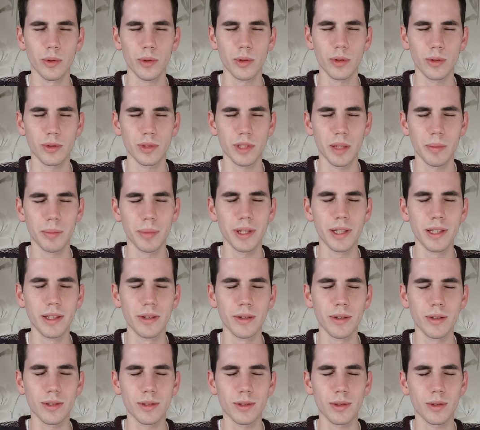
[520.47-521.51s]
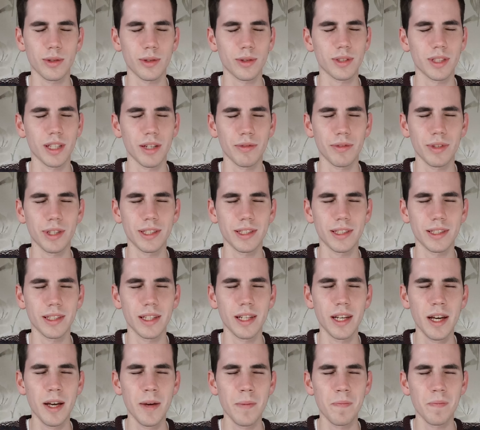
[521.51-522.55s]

durch unsere Bildung, durch unser Wissen.